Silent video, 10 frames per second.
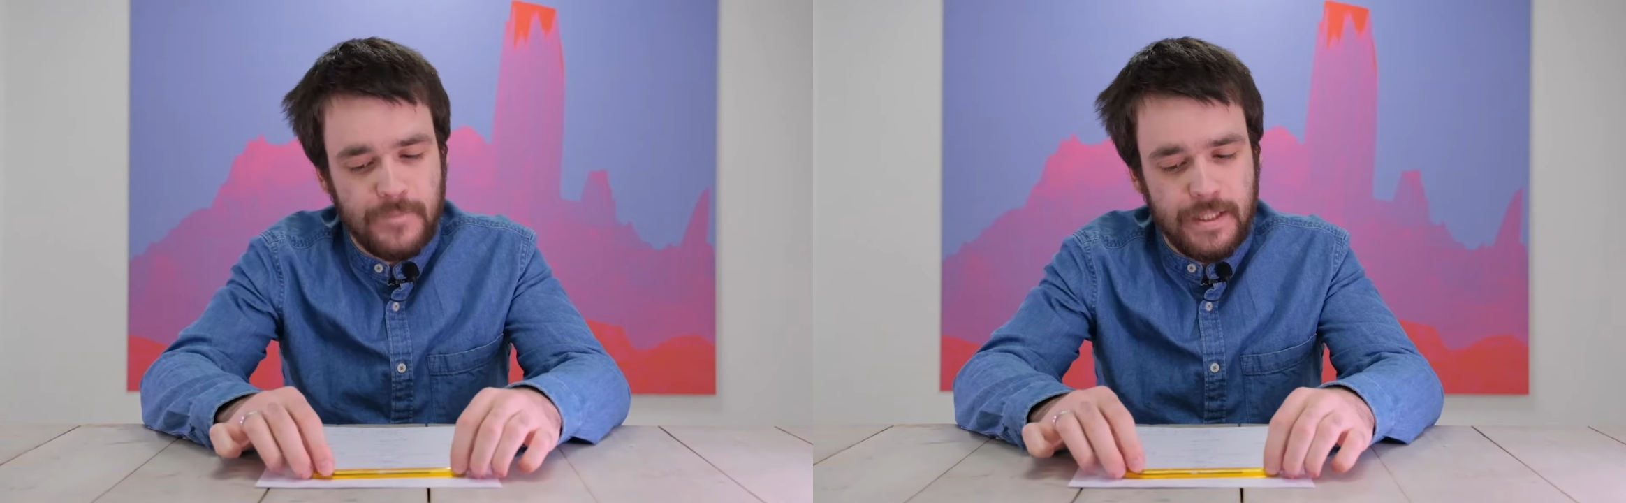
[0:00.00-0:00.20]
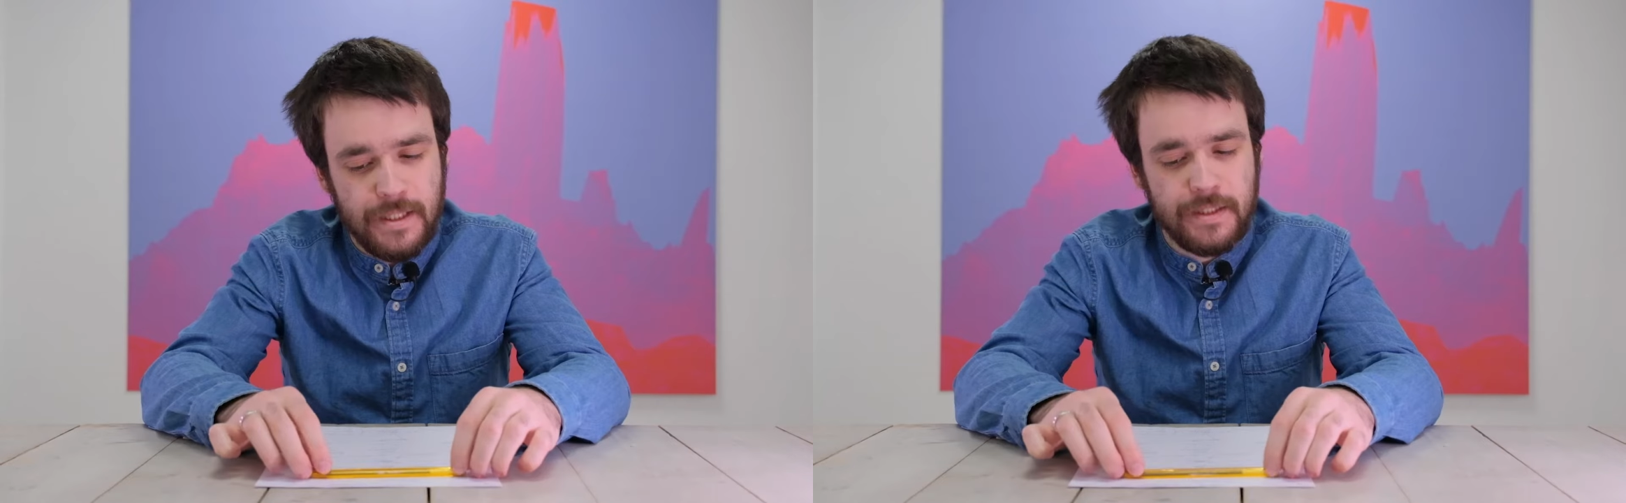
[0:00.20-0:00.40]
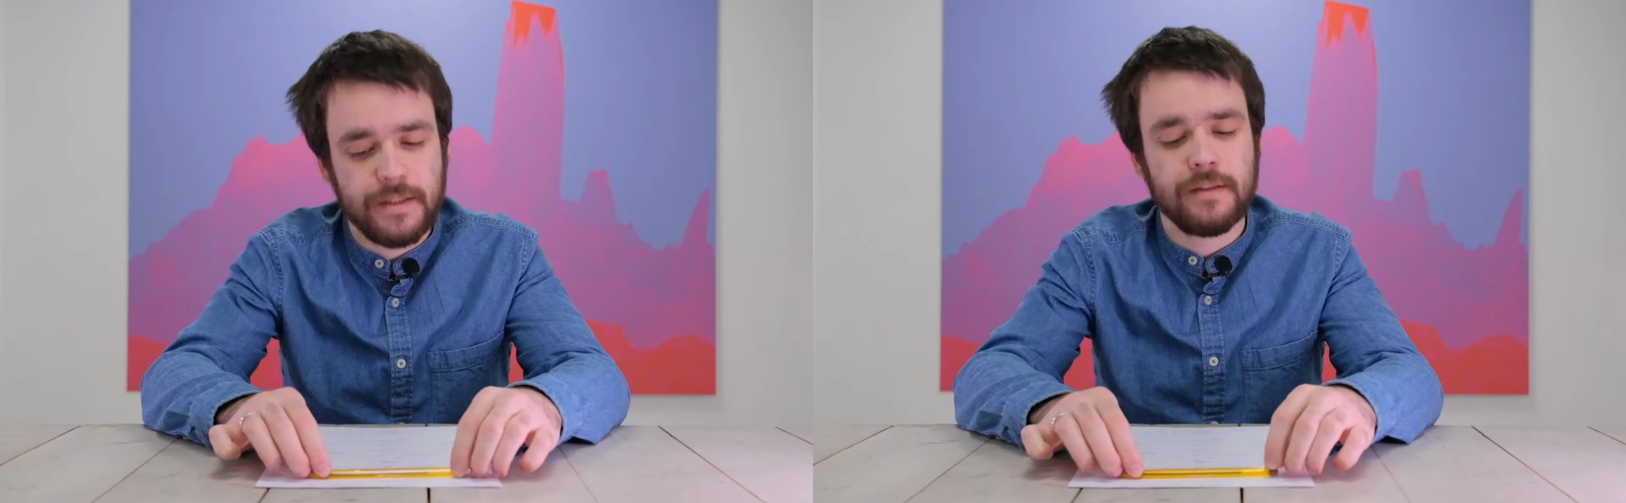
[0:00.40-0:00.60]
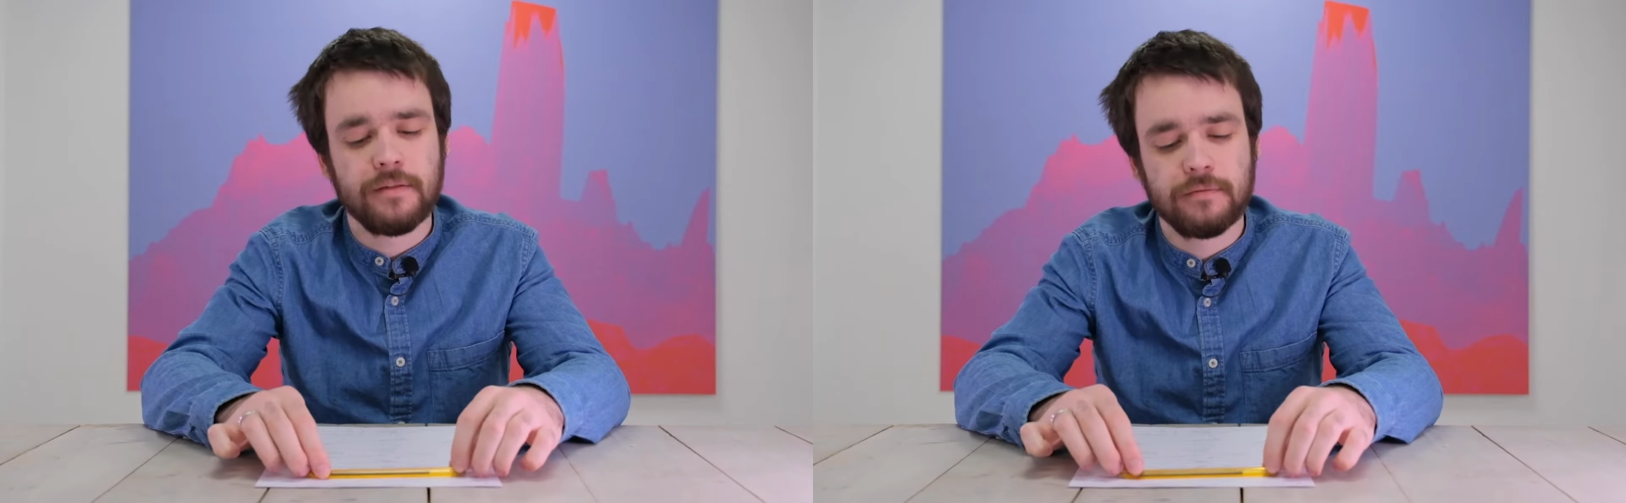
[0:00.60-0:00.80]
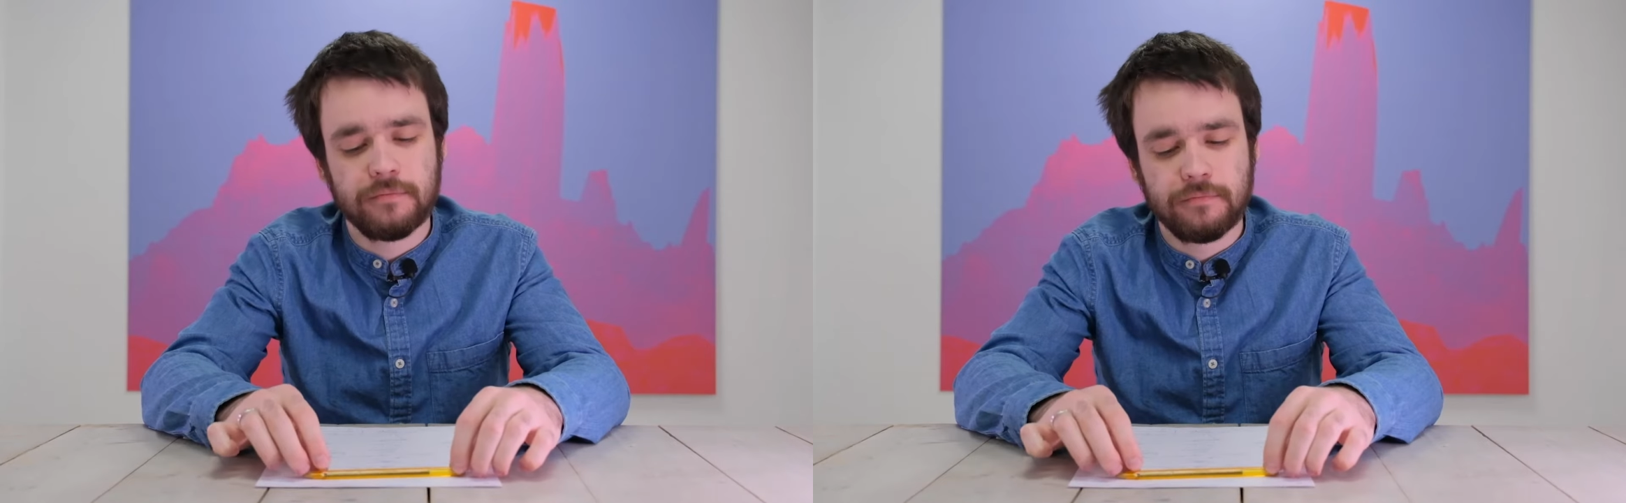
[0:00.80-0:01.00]
есть
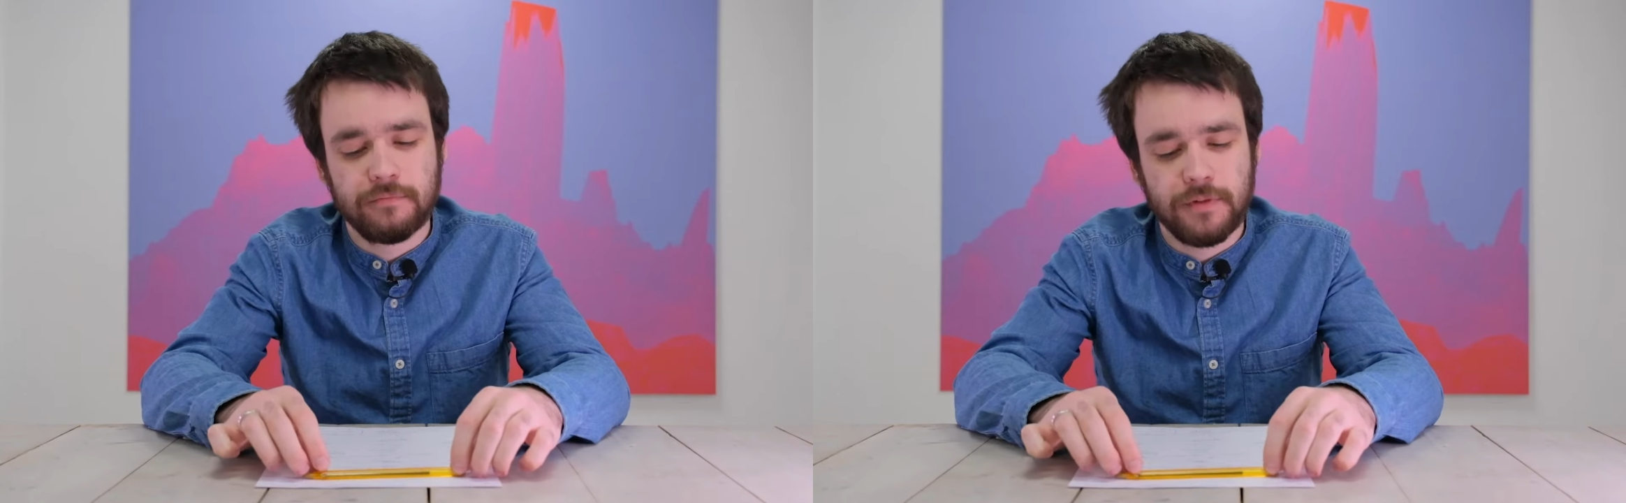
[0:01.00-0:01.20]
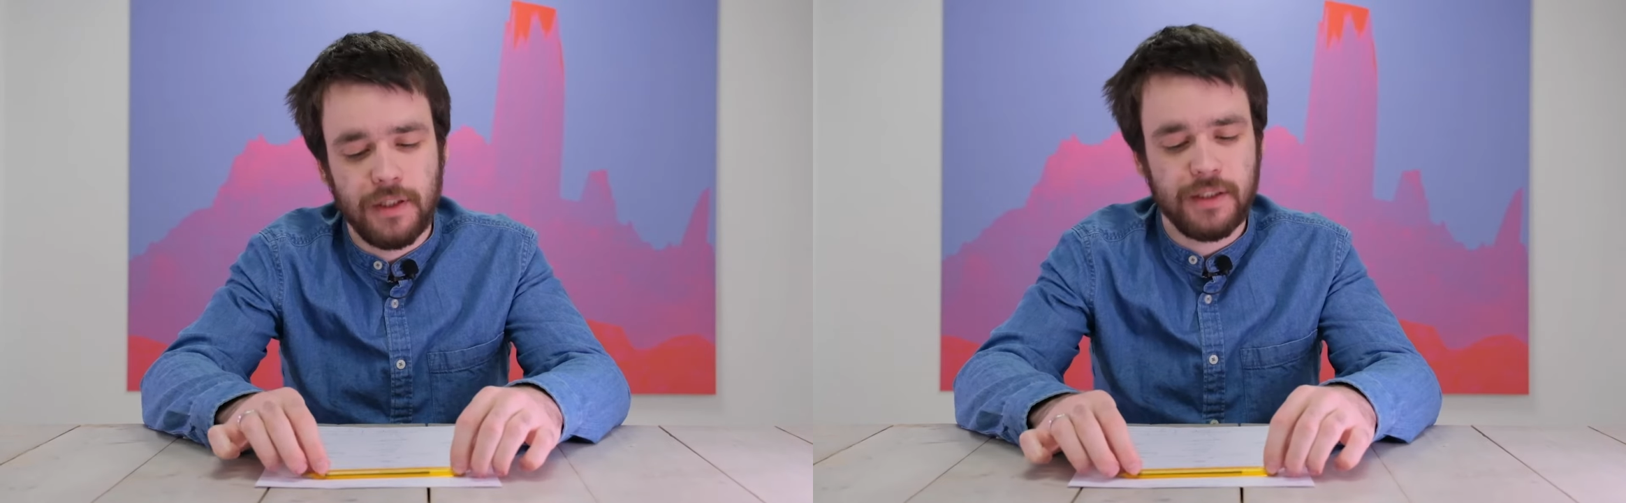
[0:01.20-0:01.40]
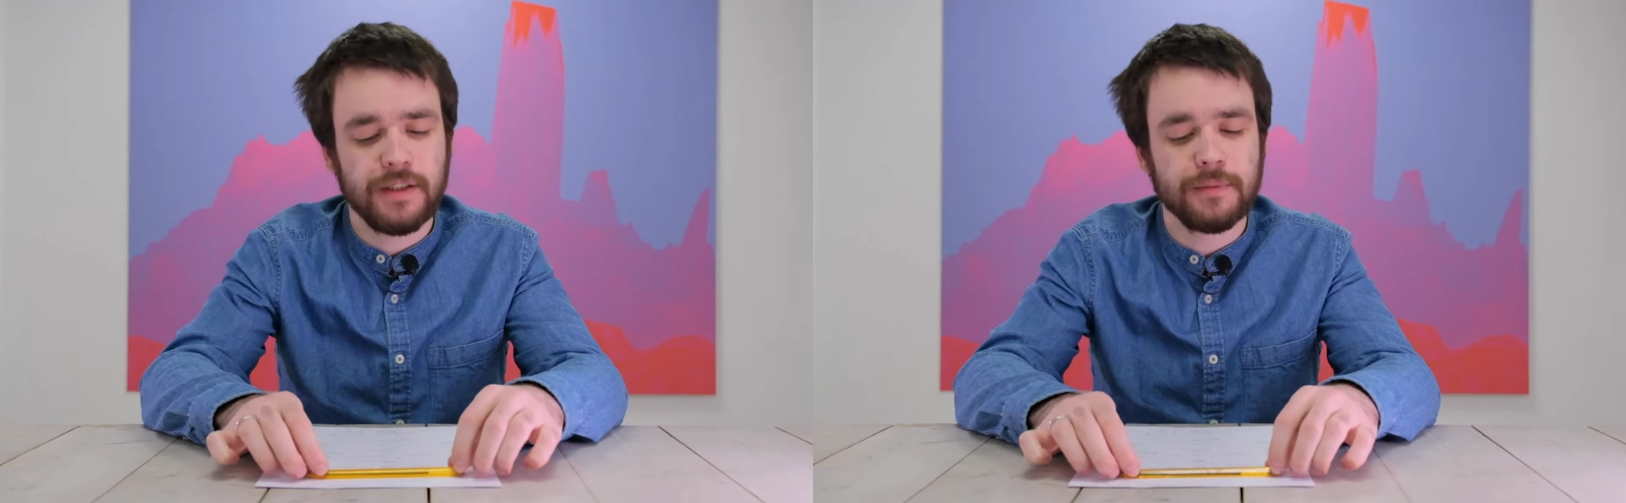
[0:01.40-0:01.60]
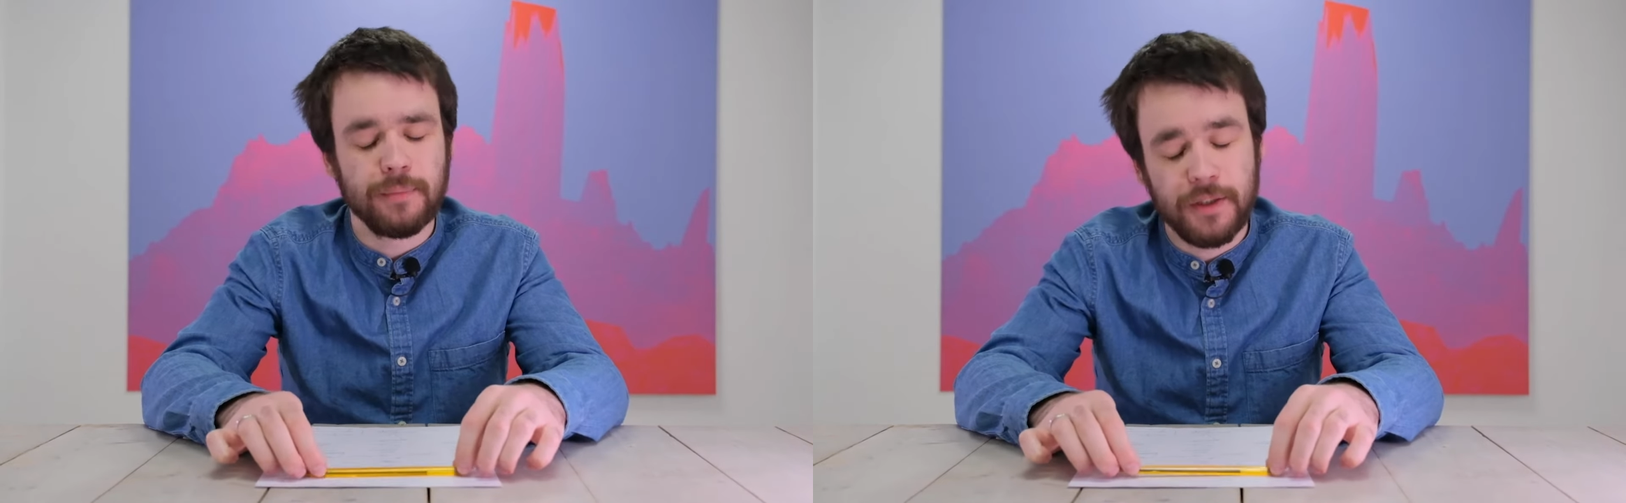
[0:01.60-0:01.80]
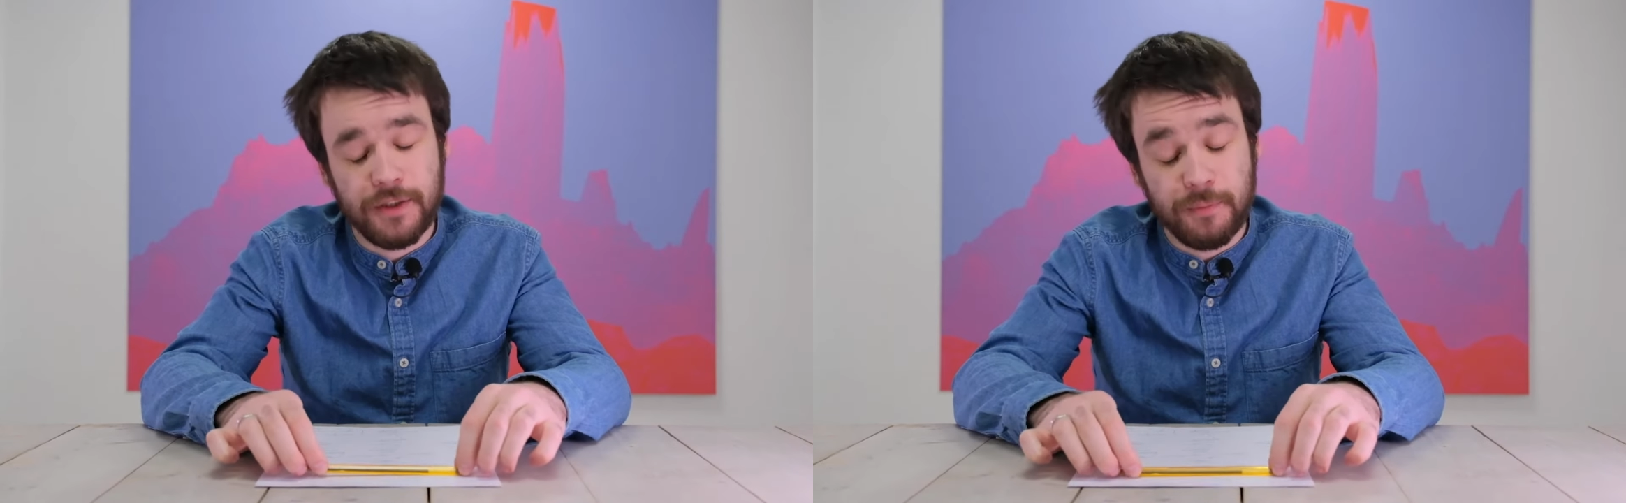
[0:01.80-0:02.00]
какие-то
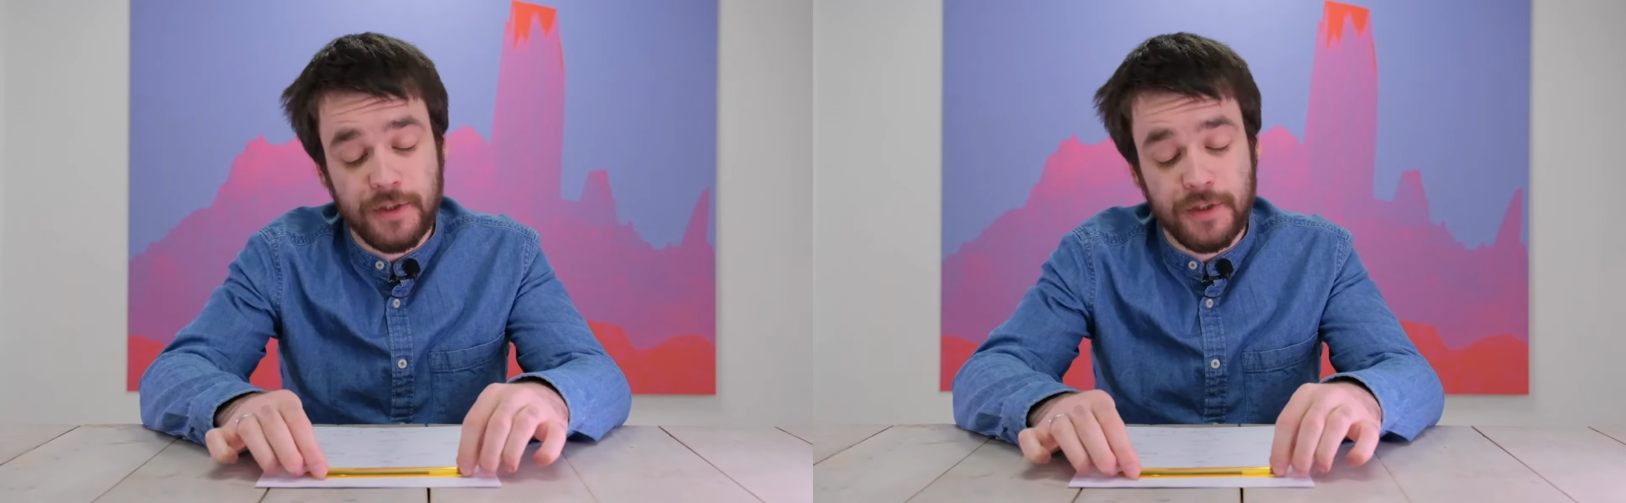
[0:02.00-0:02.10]
большие